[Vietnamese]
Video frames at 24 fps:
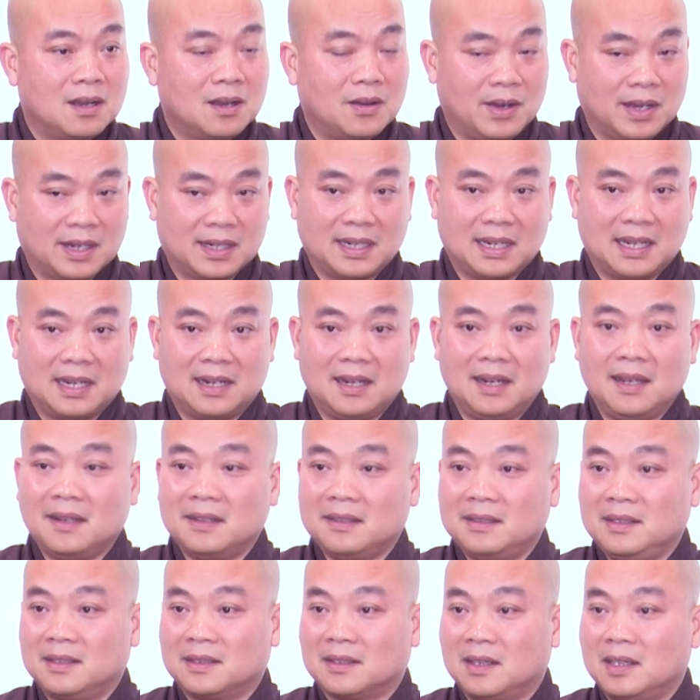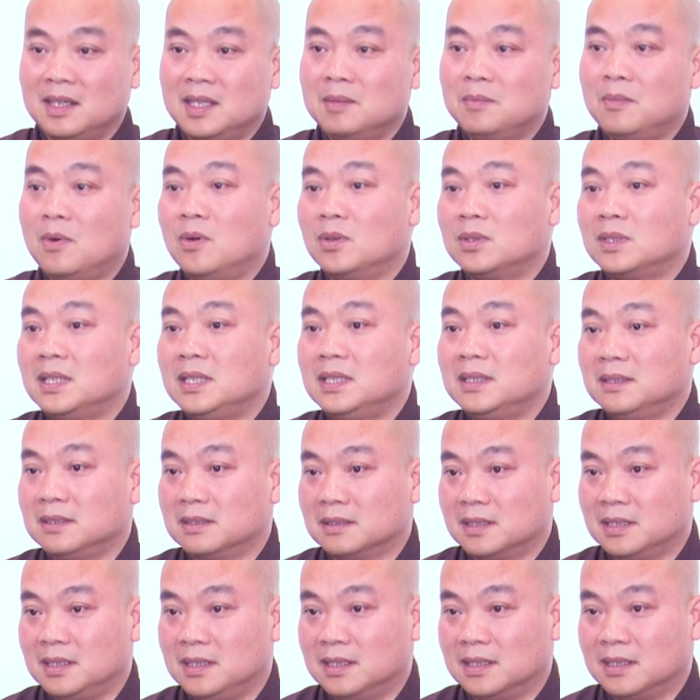hoặc là lấy tiền đó đi bố thí
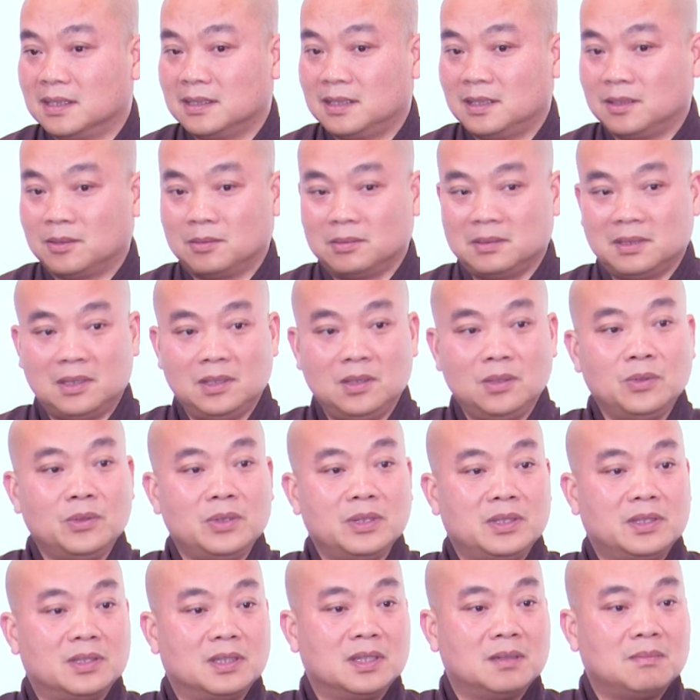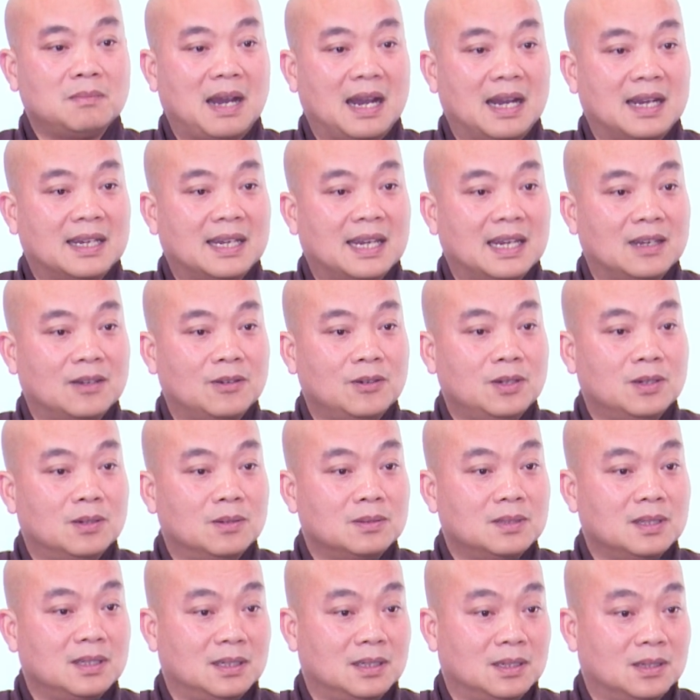từ thiện thì cũng đã nuôi dưỡng mạng căn của hữu
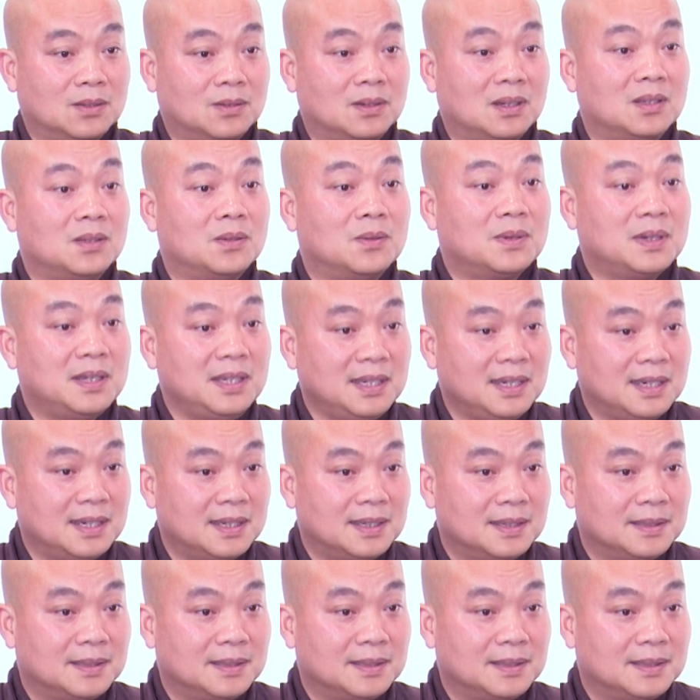tình chỗ nào chỗ kia.